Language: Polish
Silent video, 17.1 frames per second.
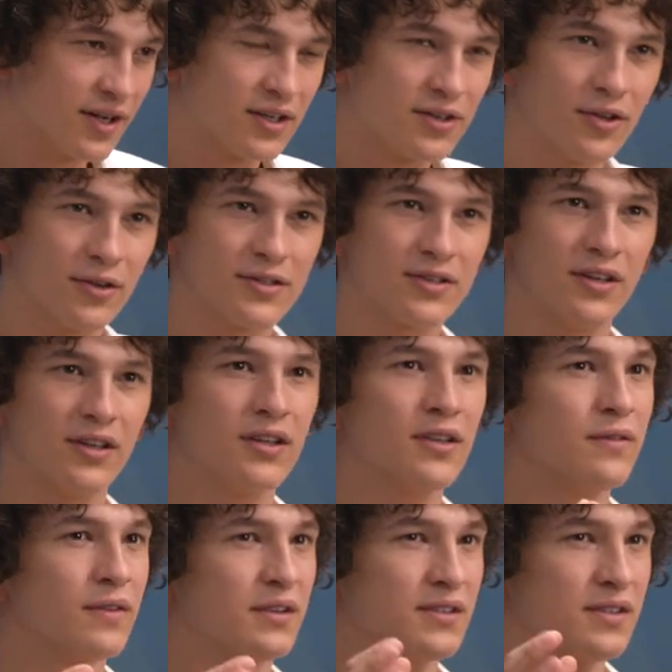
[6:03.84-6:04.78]

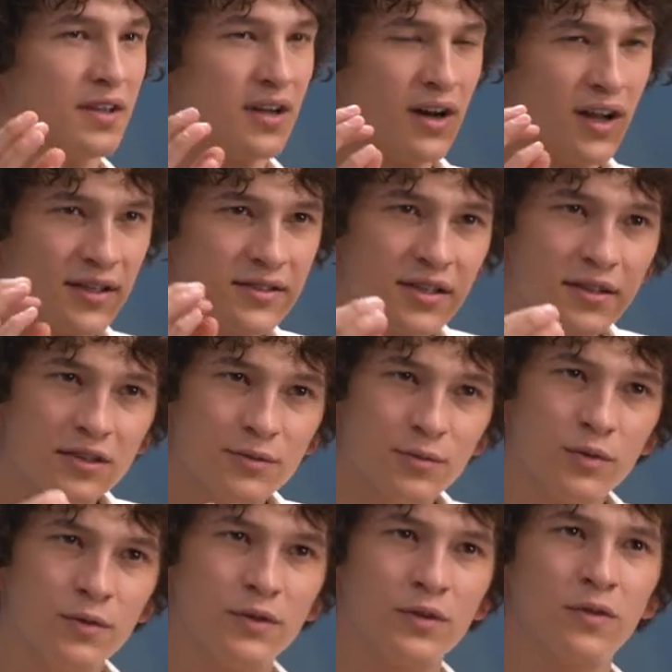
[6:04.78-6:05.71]
aktorskich, więc te relacje gdzieś
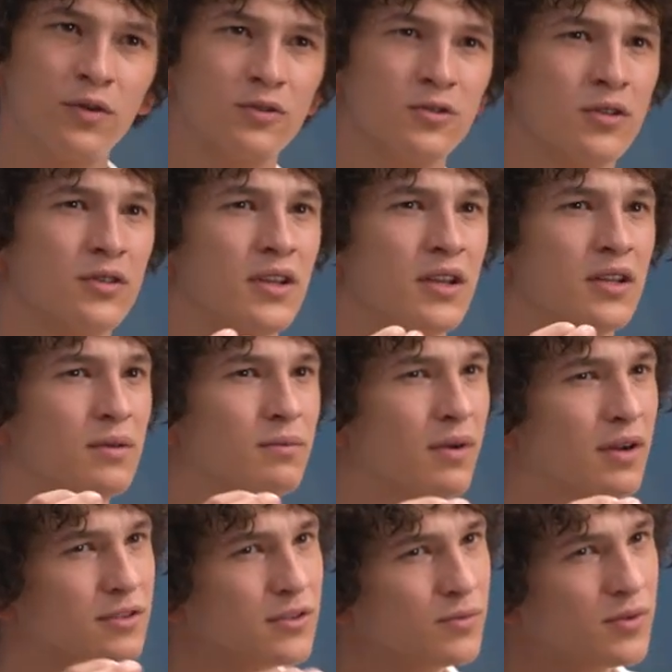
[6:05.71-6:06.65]
były wytworzone i
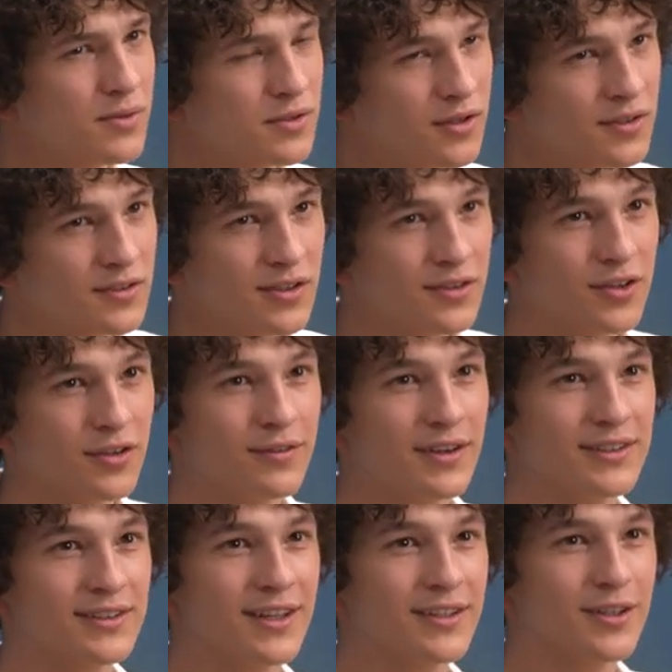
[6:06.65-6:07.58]
bardzo byłem
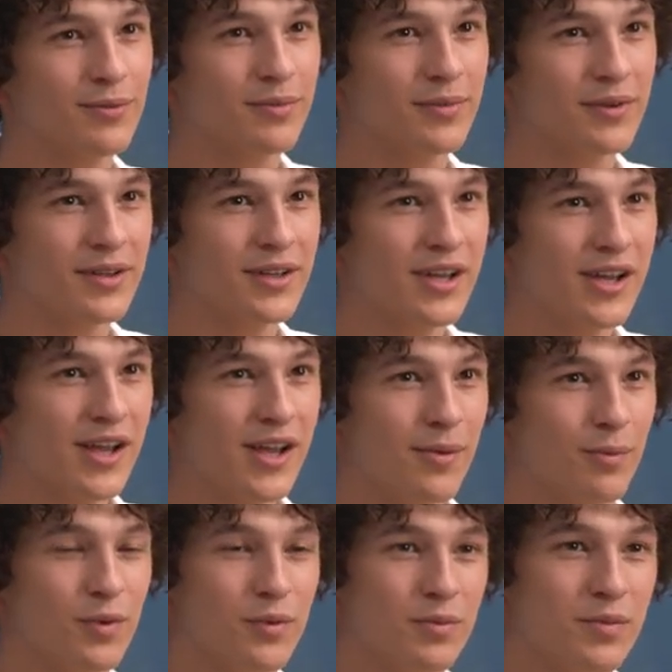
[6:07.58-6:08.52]
skoncentrowany na tym, by,
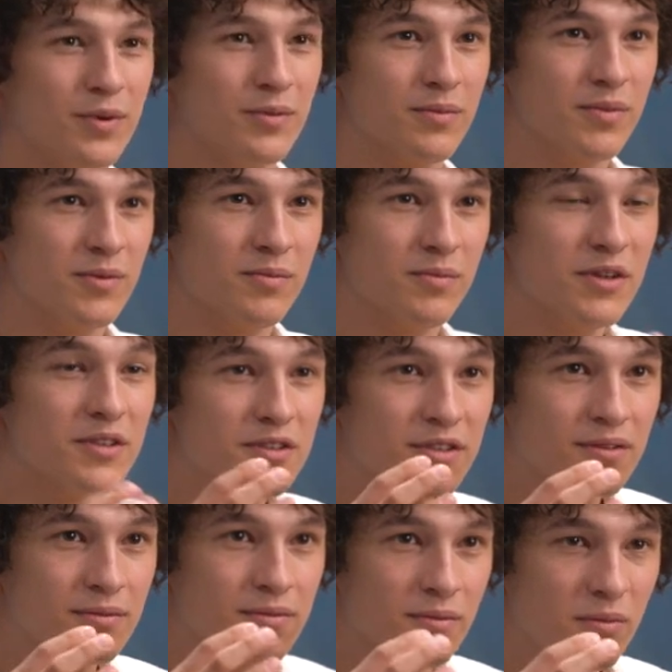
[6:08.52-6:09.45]
by, by, by być,
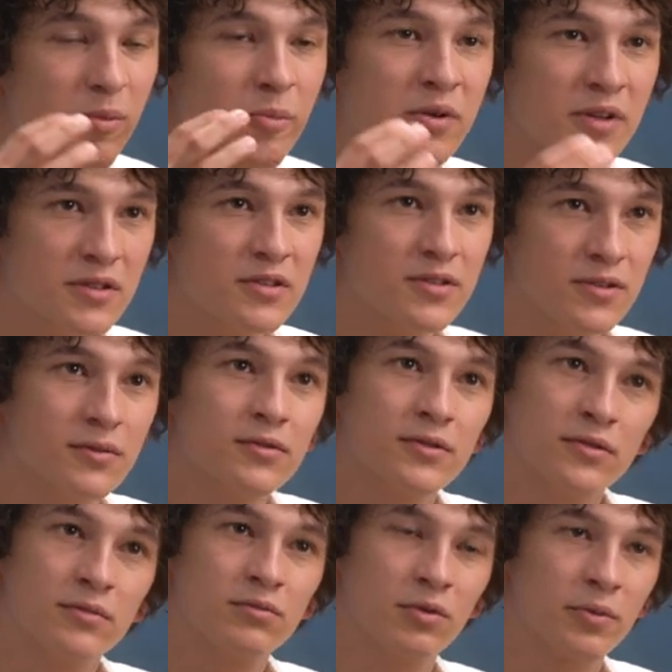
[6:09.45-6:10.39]
być,
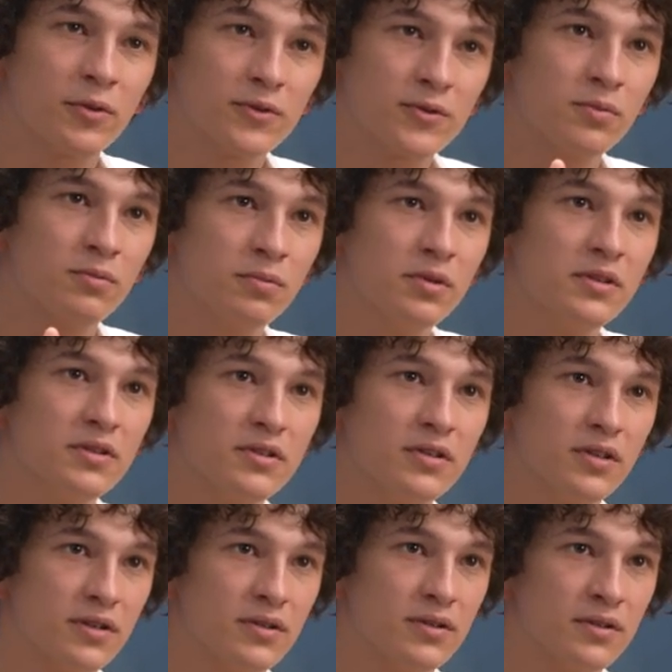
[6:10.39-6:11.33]
po prostu być
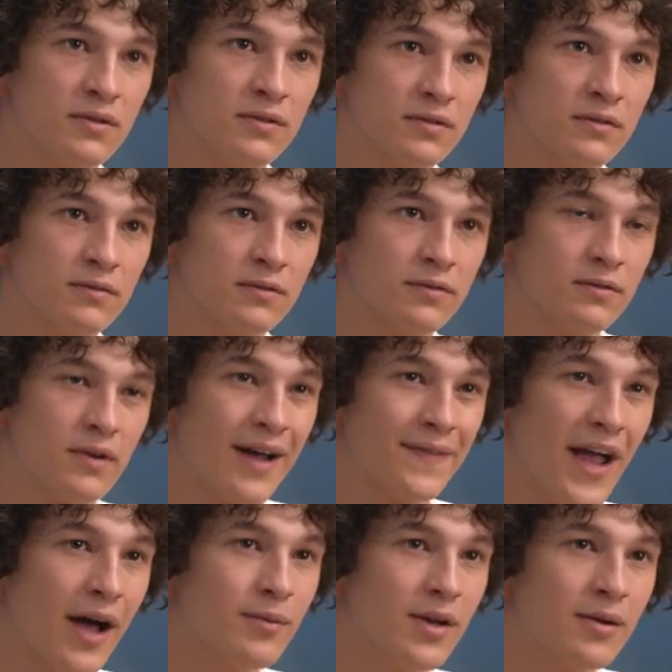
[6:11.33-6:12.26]
e,
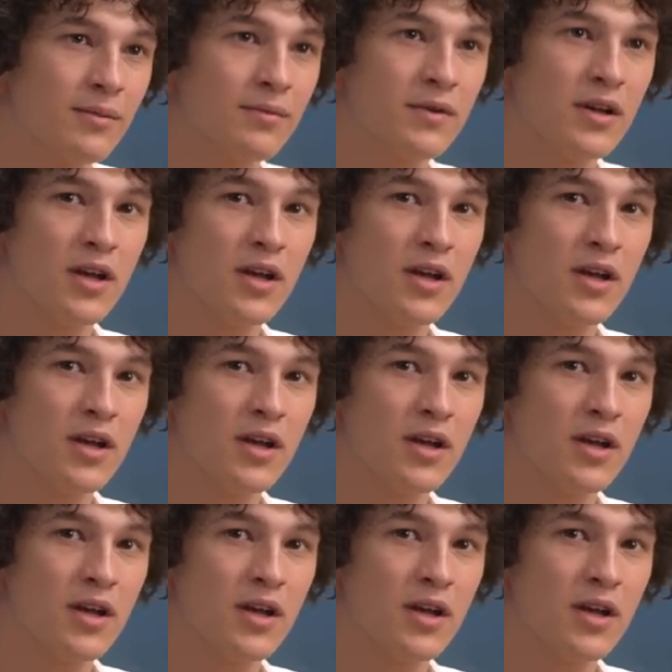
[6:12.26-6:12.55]
Adamem